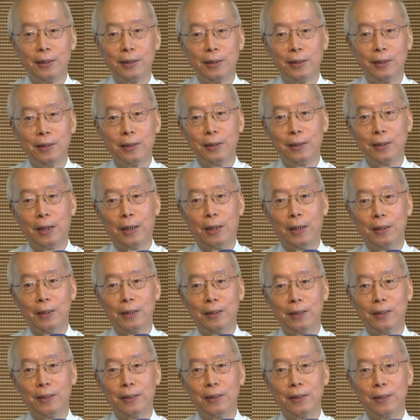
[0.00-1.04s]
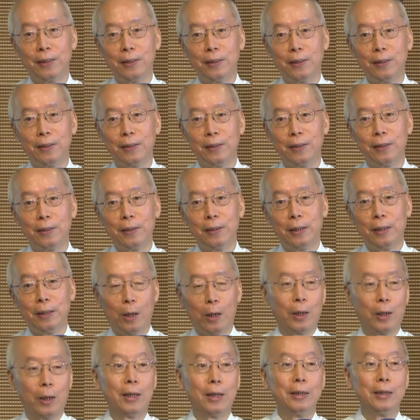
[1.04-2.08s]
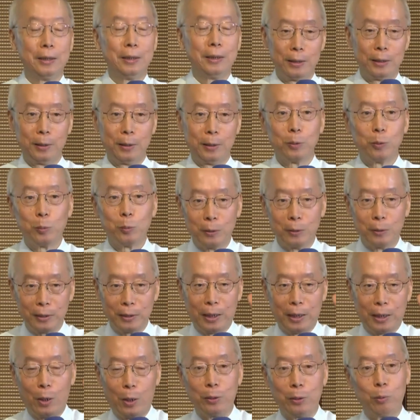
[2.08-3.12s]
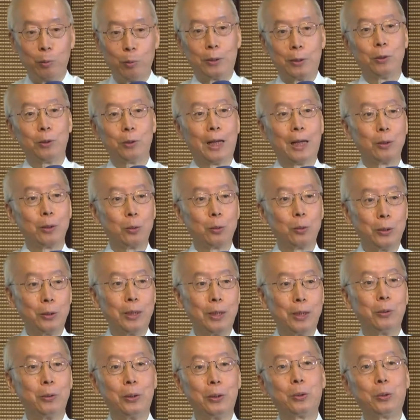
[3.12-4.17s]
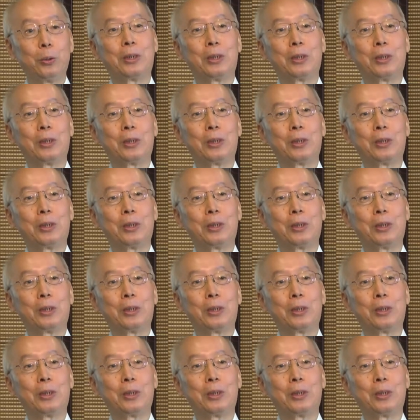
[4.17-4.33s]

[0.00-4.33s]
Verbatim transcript: 好，好了，这考你们当作业回去，